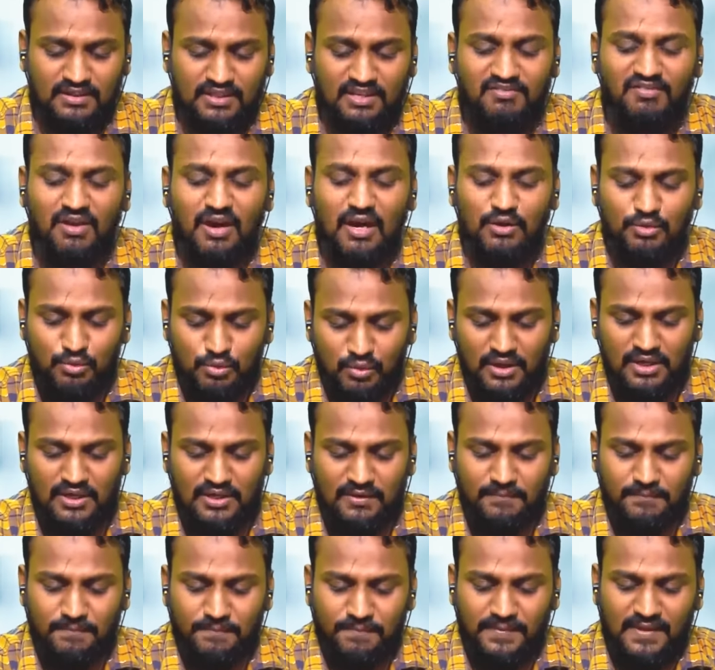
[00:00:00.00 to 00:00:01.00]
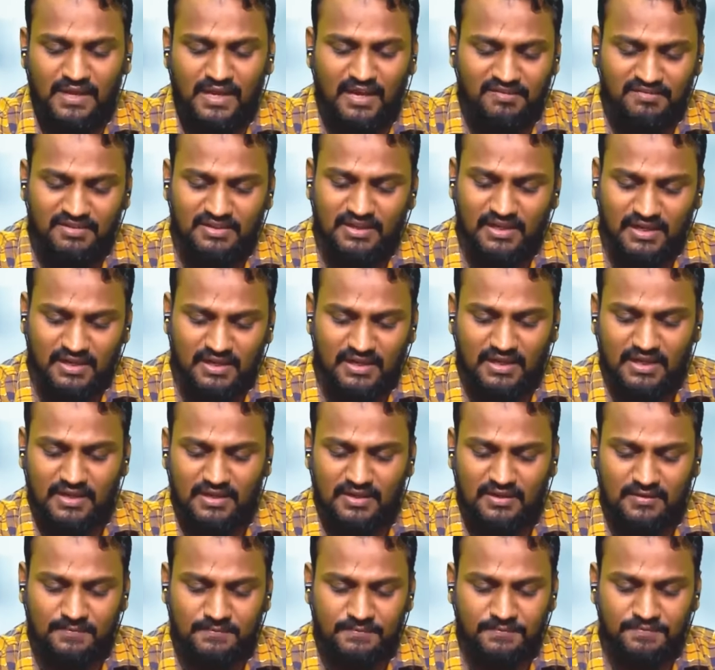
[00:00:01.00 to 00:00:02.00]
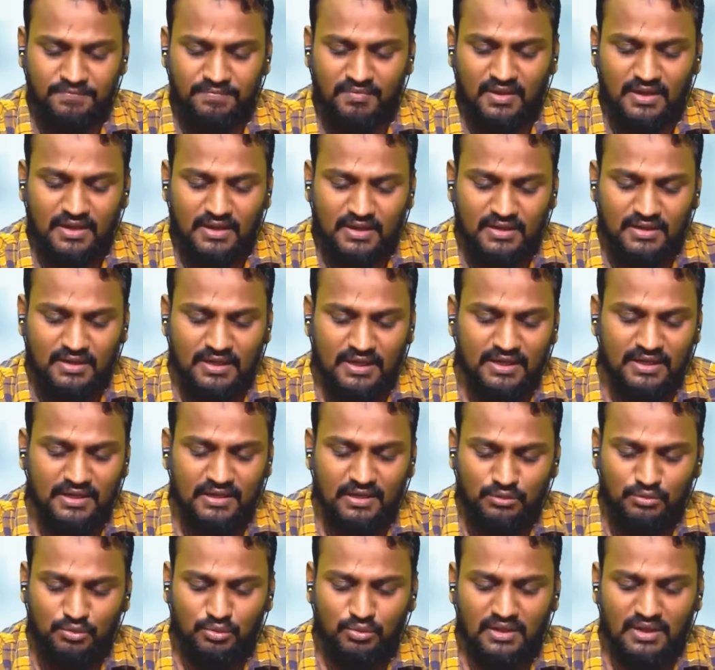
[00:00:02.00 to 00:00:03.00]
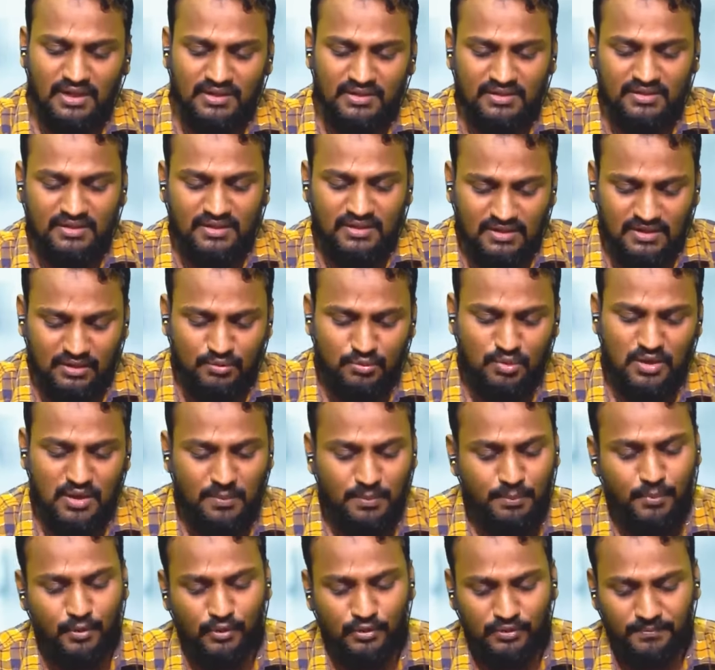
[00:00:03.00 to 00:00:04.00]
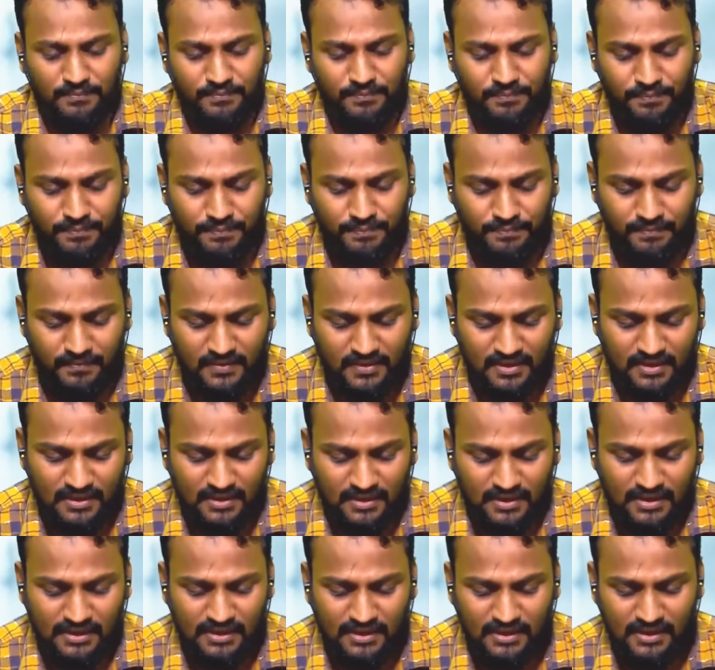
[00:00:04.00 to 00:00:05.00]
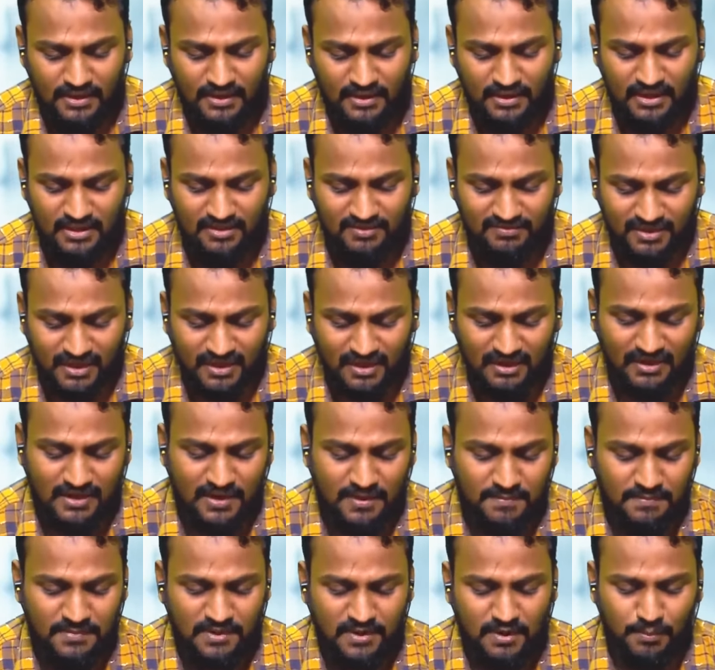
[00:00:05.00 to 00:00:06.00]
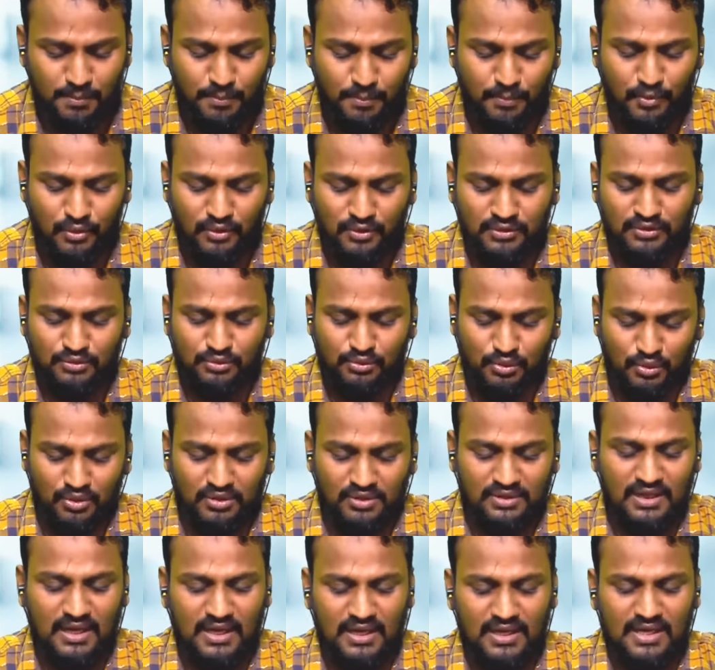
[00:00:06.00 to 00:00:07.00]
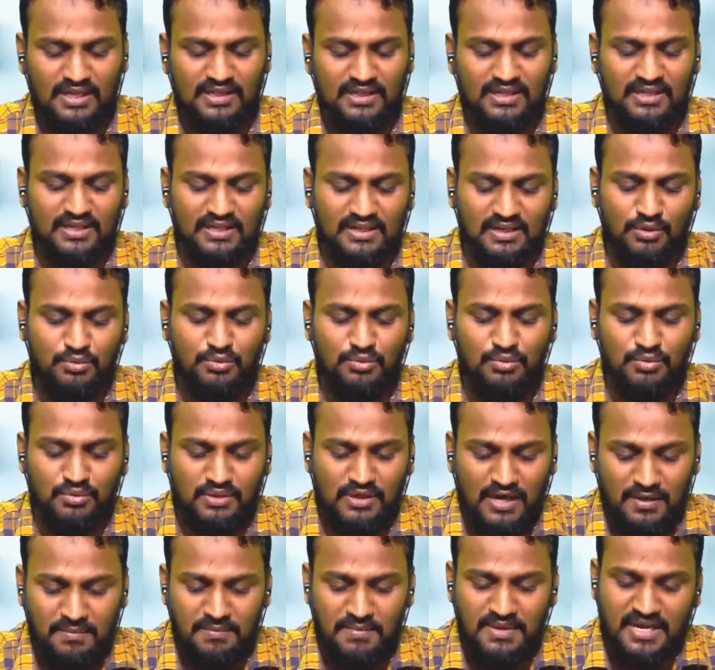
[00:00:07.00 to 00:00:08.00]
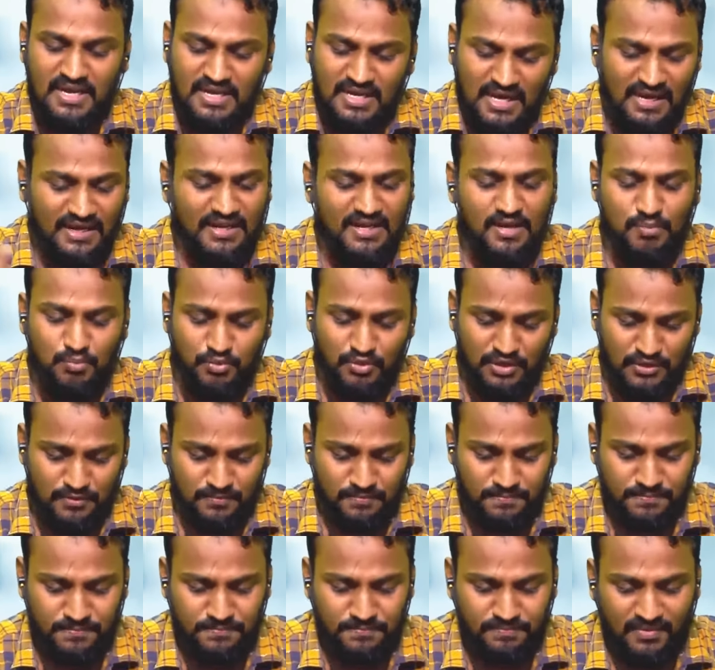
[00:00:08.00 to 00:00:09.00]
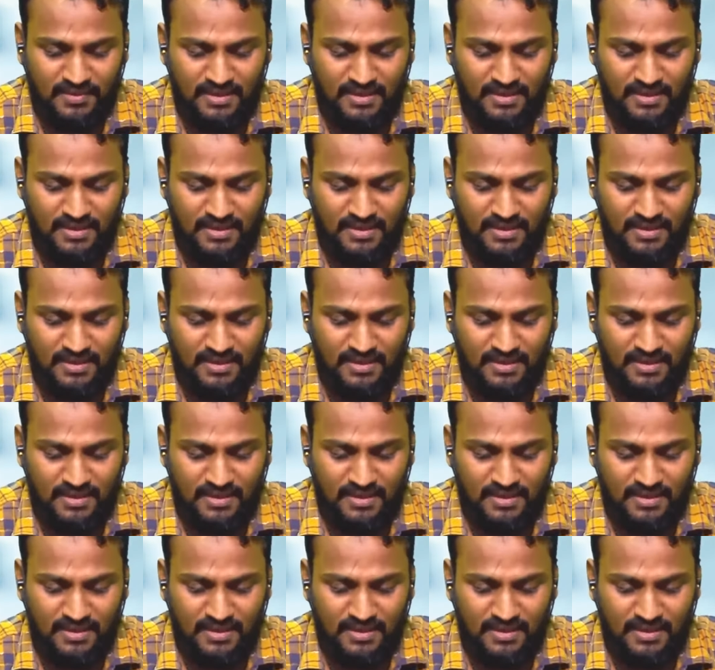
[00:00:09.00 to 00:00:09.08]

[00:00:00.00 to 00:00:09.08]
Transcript: திவான் ஒளி அவர் கேட்குறாரு லைலத்துல் கதிர் இரவு எப்போது அந்த வணக்கம் எப்போது தொழுதால் அந்த இரவு நன்மையை அடைய முடியும்